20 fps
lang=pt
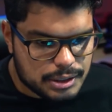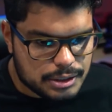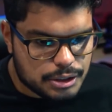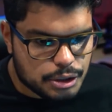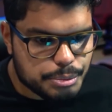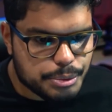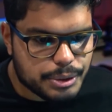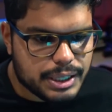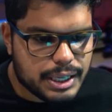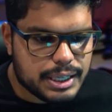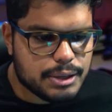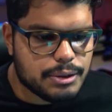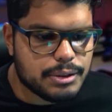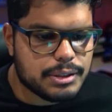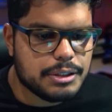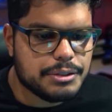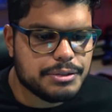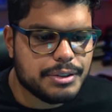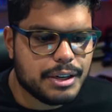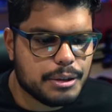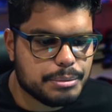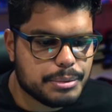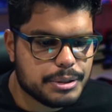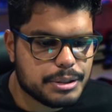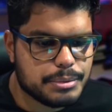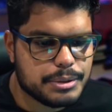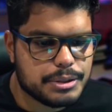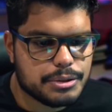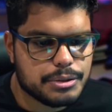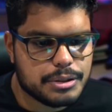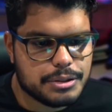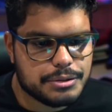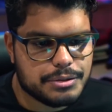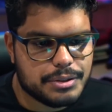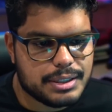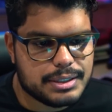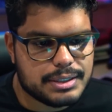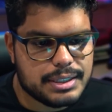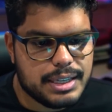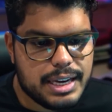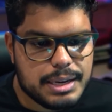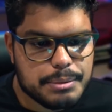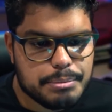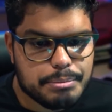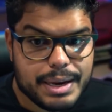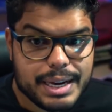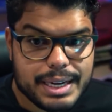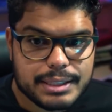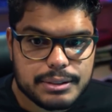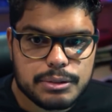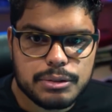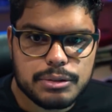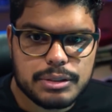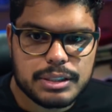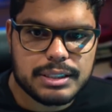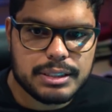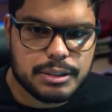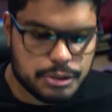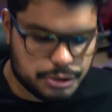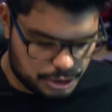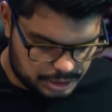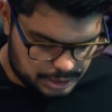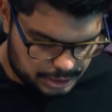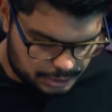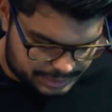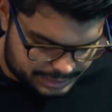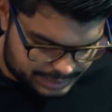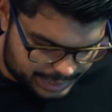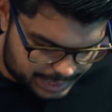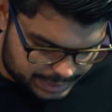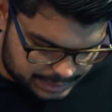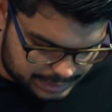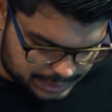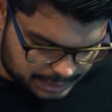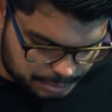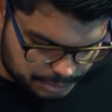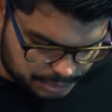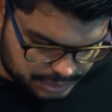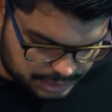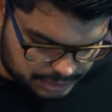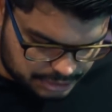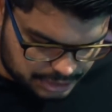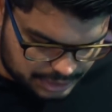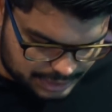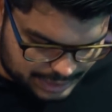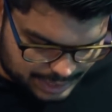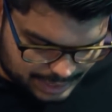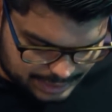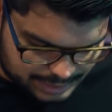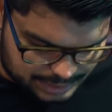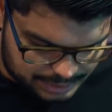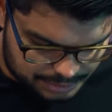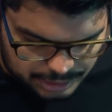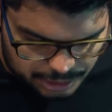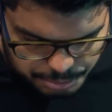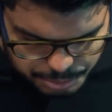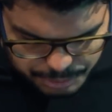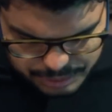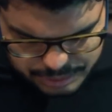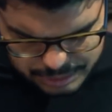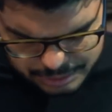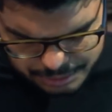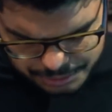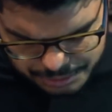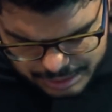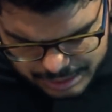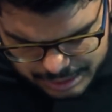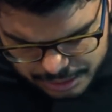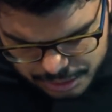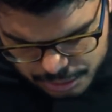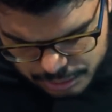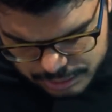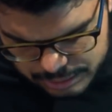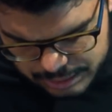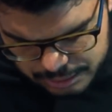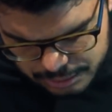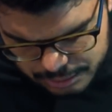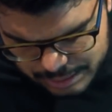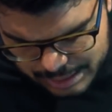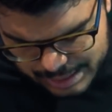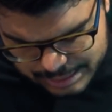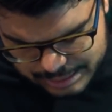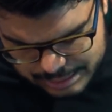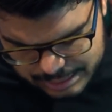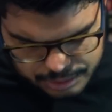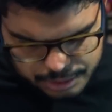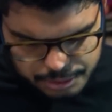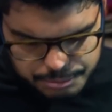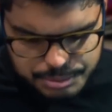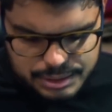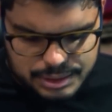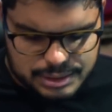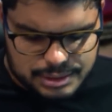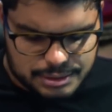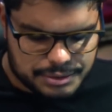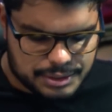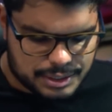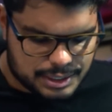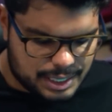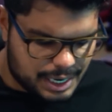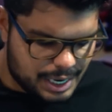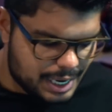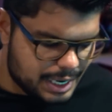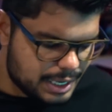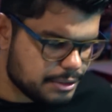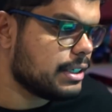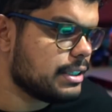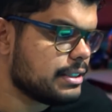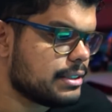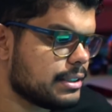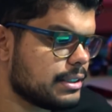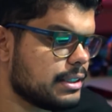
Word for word: Então, por que, que quando eu falo para as pessoas, eu falo assim, ei, pega tudo que Deus te deu, entrega 100% de graça, não precisa ficar escondendo nada, não precisa ficar, ah, isso